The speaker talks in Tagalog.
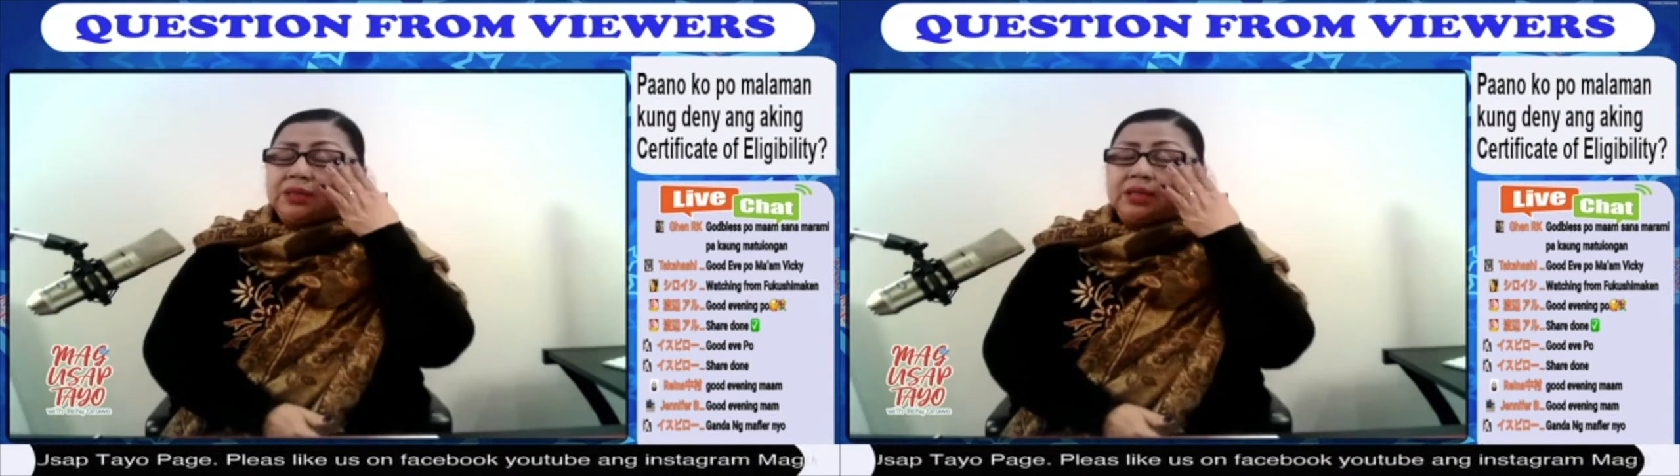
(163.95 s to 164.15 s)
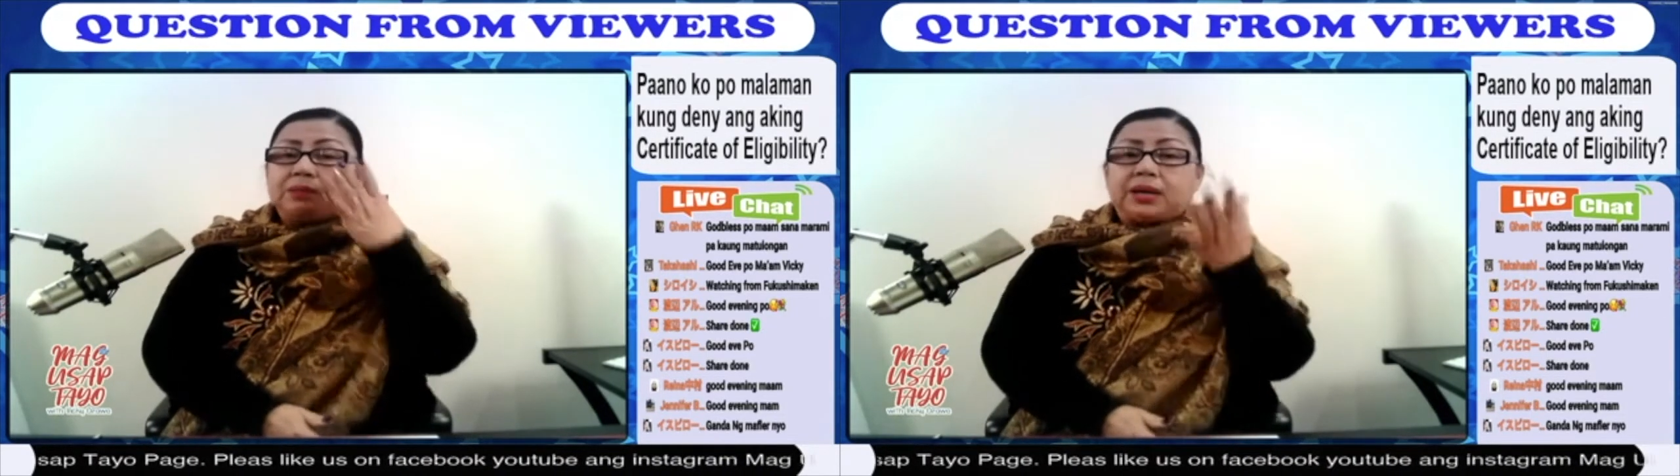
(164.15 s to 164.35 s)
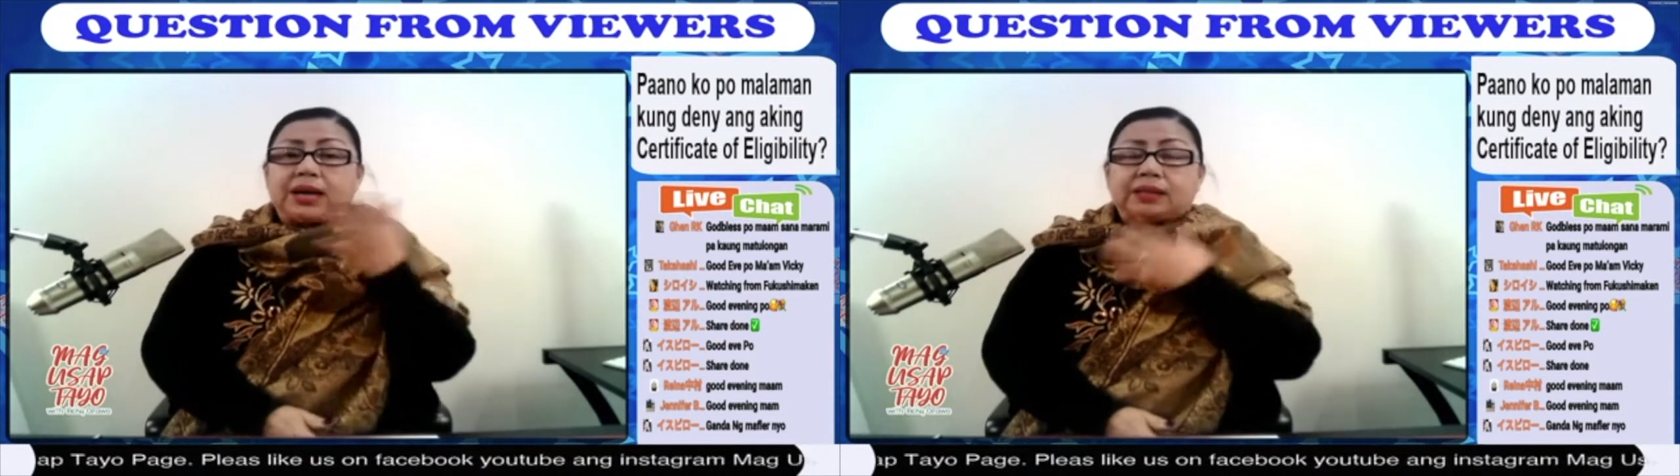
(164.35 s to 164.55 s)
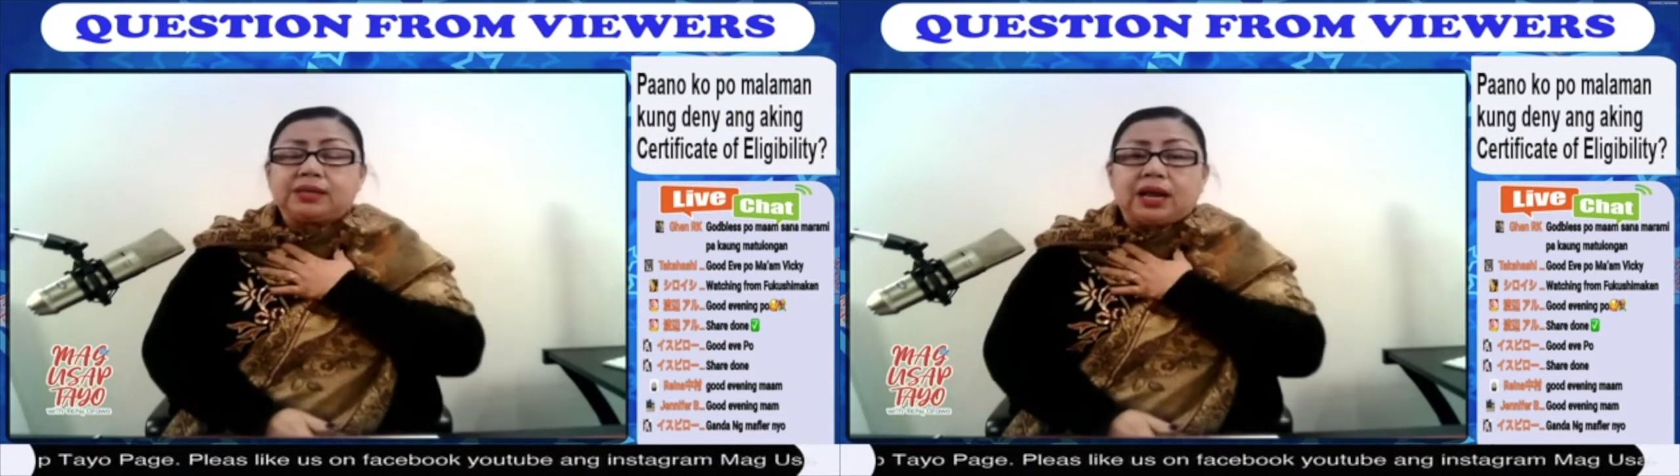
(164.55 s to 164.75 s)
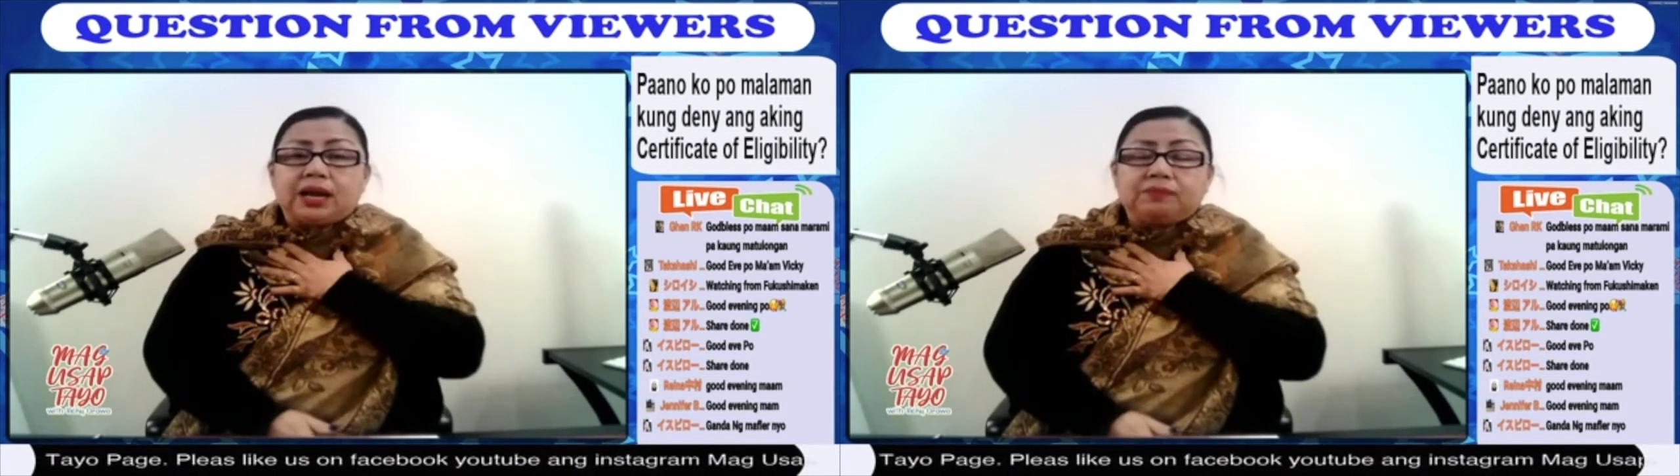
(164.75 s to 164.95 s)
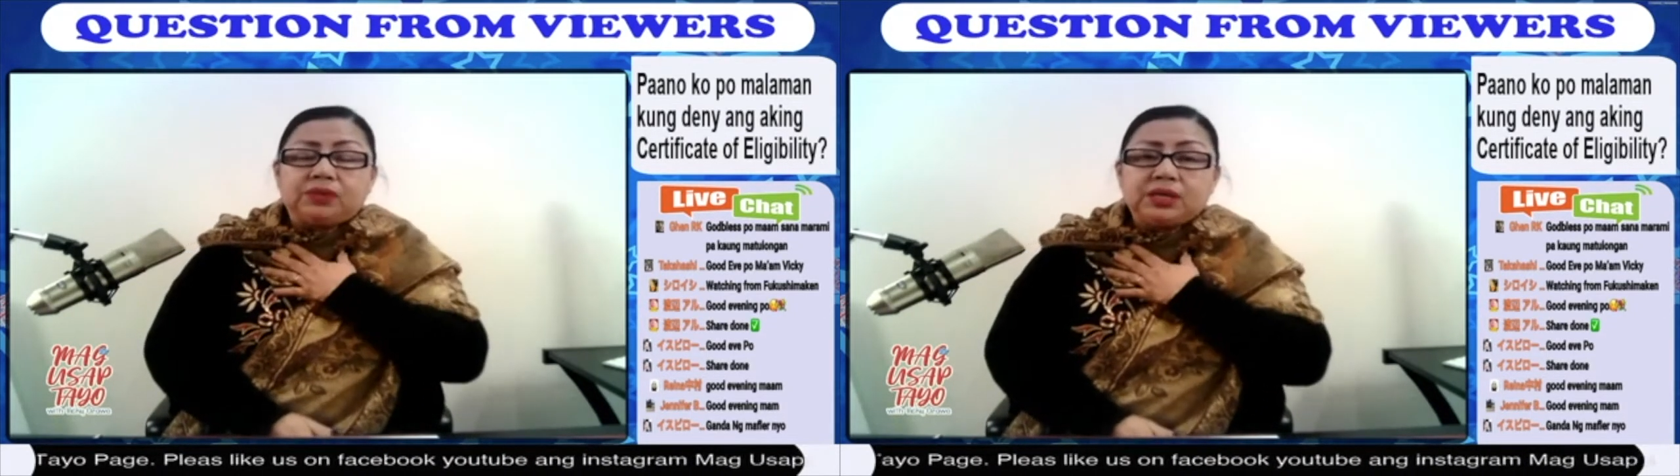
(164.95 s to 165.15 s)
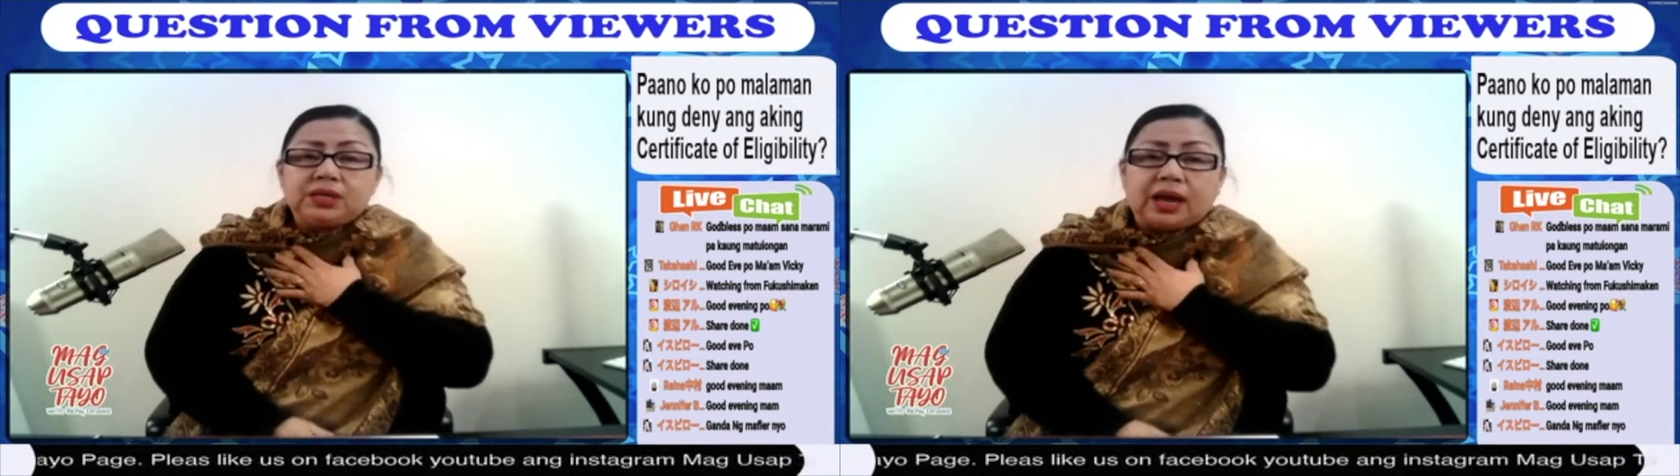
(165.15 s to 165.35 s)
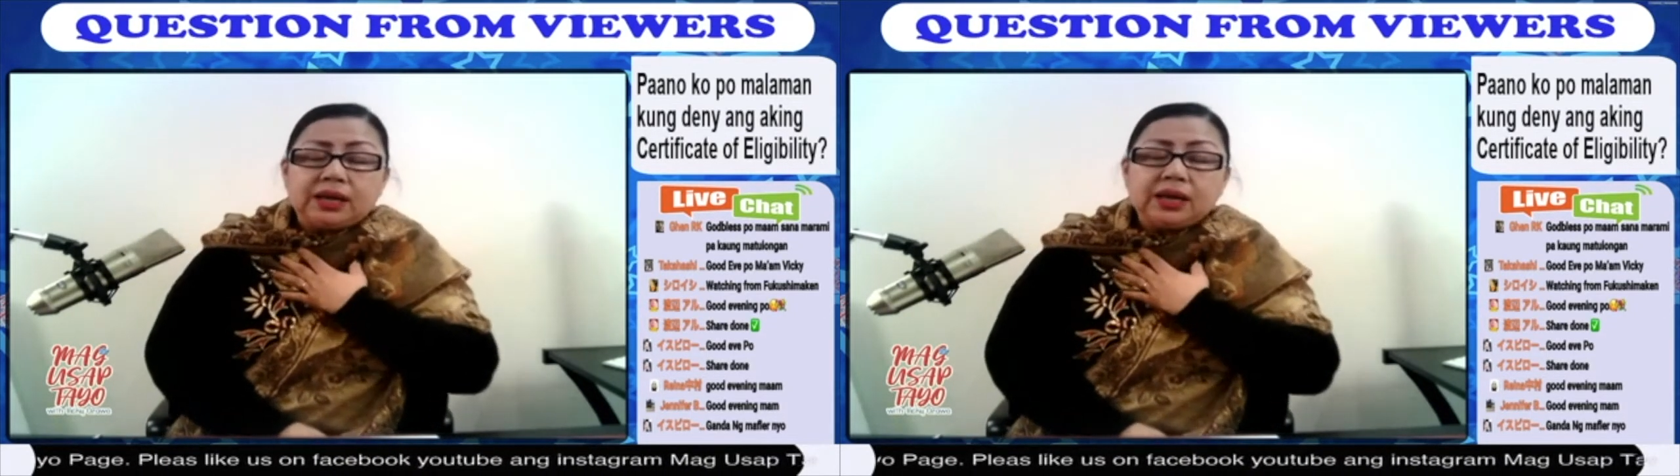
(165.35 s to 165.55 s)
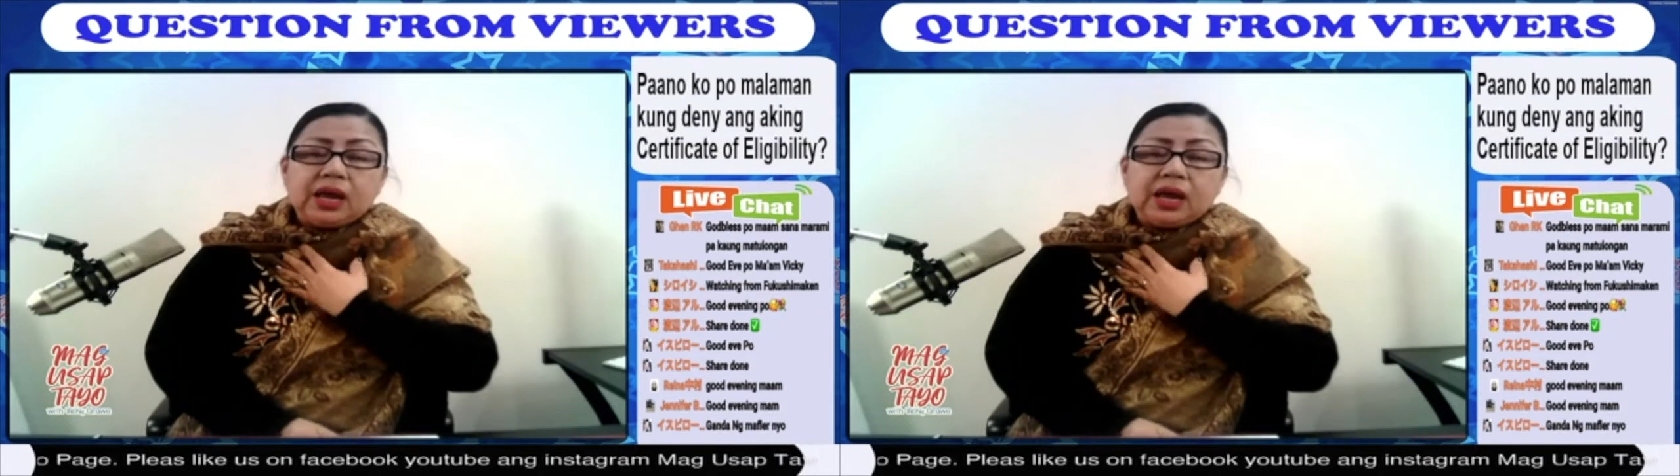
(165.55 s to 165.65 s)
hindi naman natin alam din yan.